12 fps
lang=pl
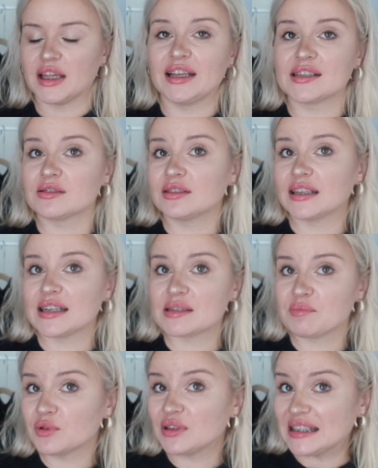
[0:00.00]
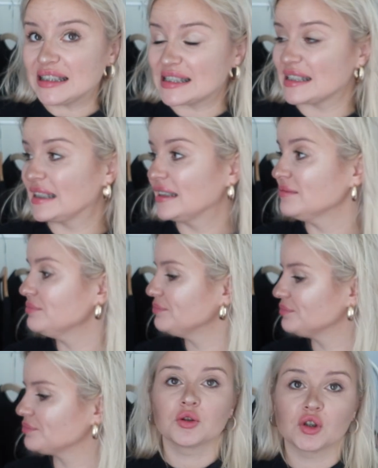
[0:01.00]
jest to taka spódnica,
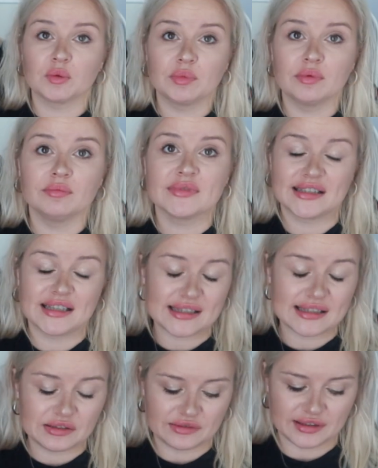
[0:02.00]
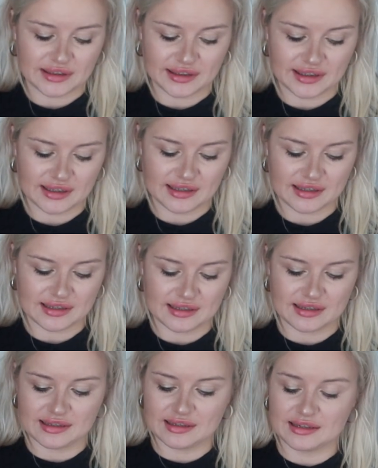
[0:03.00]
którą bym zdecydowanie
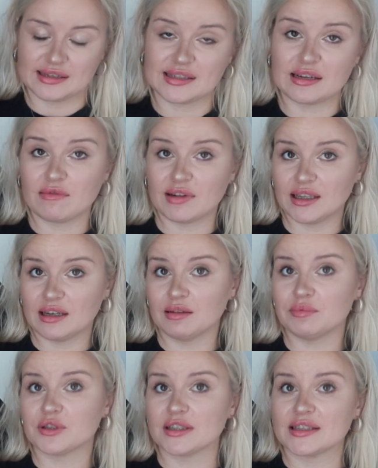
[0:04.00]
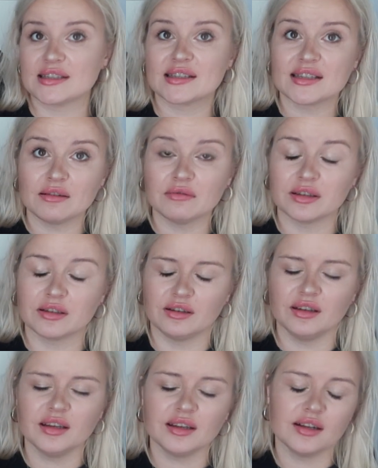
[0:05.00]
e, zakładała przez cały
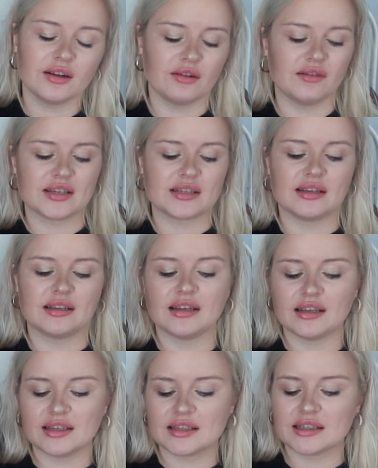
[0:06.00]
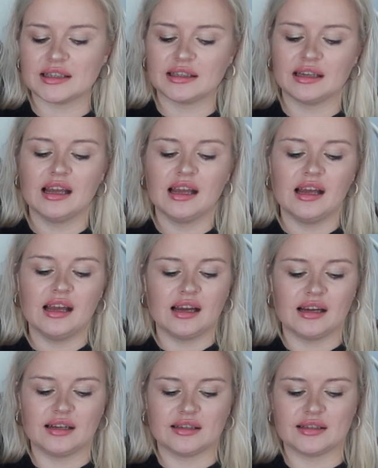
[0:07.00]
rok, nie tylko właśnie na jesień,
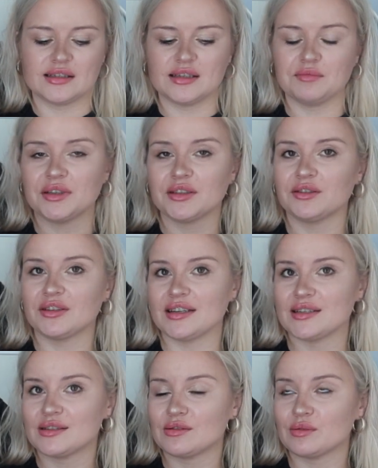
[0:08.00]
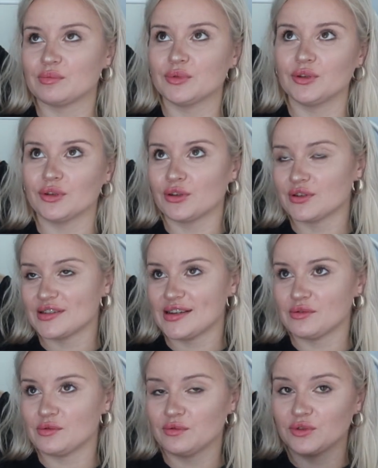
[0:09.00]
e, zimę do rajstop, do
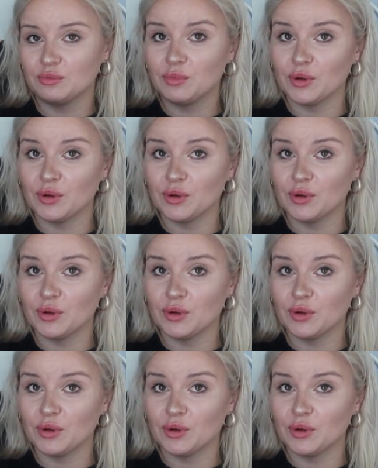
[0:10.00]
kozaków, do